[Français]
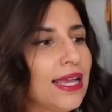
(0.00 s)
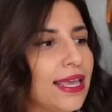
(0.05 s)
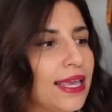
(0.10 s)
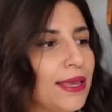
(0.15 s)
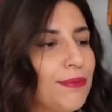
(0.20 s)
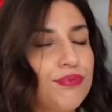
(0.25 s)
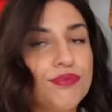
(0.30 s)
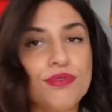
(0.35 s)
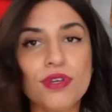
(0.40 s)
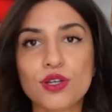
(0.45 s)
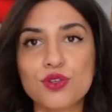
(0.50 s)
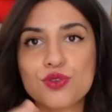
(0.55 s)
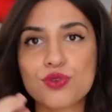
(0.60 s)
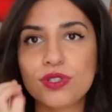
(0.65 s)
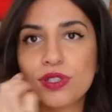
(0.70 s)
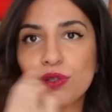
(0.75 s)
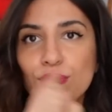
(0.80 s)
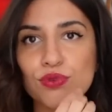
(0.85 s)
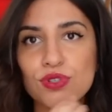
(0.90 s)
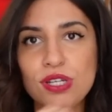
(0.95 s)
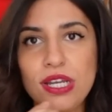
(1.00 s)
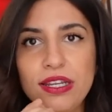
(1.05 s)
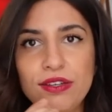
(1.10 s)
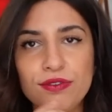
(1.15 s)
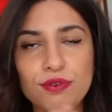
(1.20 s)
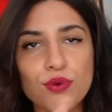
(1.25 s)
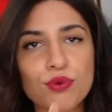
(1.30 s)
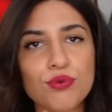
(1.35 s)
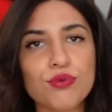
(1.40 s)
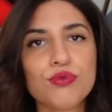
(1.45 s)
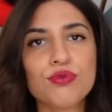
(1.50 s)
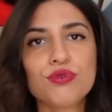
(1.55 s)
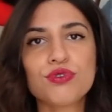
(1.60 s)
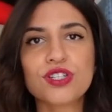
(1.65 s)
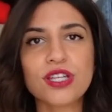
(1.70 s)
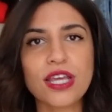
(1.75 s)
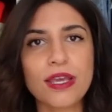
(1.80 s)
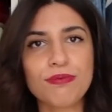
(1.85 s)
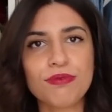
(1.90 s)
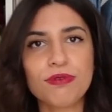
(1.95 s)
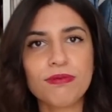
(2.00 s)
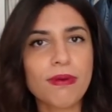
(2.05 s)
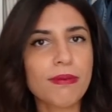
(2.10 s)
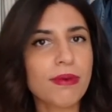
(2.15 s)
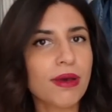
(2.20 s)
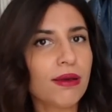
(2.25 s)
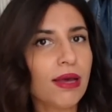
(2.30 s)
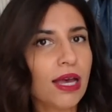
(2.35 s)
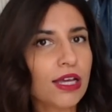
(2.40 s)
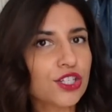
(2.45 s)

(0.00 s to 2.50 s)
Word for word: et puis un joli rouge à lèvres rouge et puis même un,